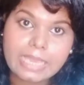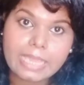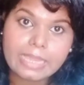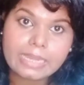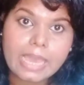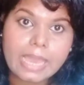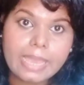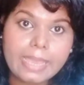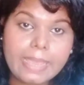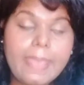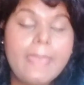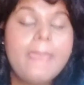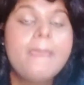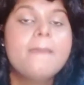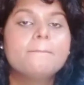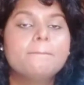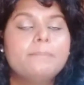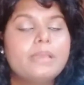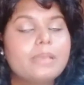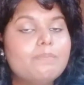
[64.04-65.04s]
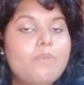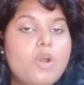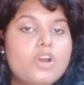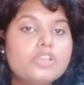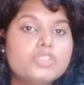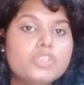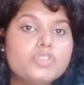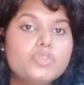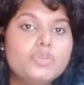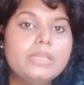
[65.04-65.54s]
कहना है बिग
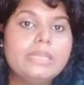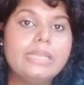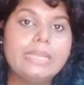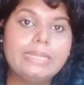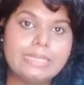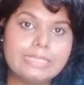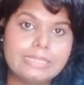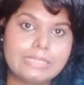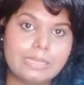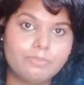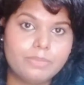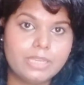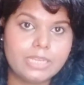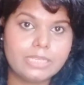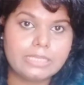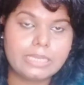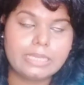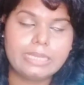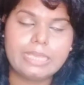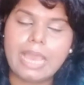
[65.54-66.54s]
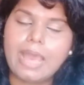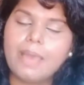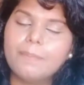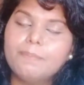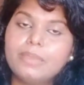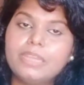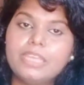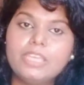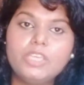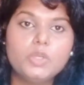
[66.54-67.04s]
बॉस से जुड़ी लेटेस्ट अपडेट के लिए
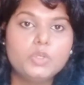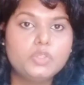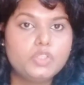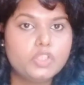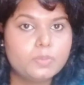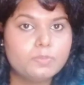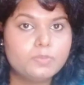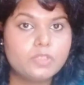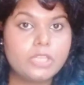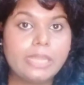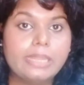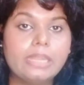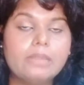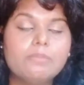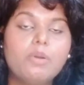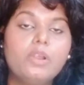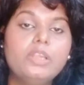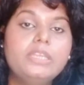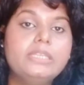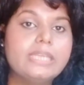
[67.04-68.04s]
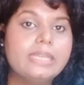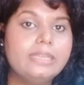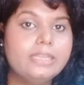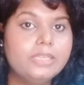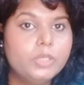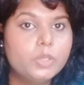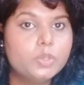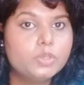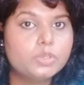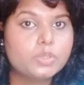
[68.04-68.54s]
आप मेरे यूट्यूब चैनल बॉली
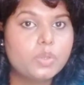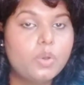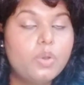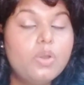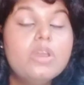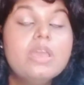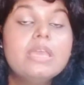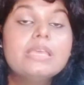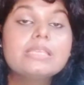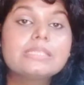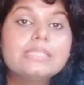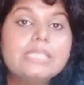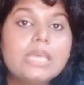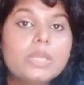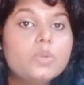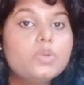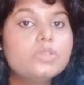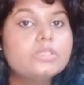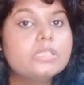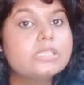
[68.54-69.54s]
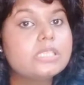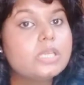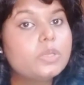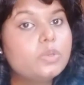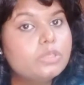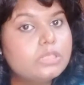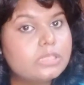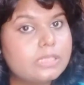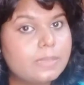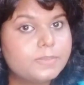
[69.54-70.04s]
टेली न्यूज़ को ज़रूर से
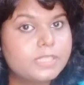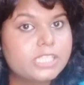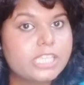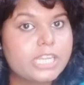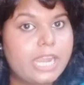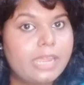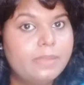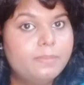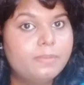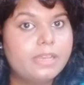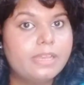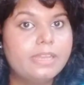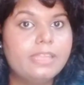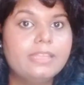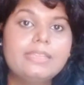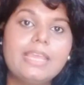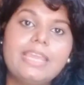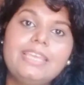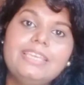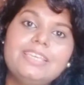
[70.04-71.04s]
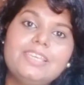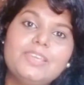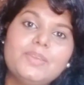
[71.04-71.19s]
ज़रूर सब्सक्राइब करें थैंक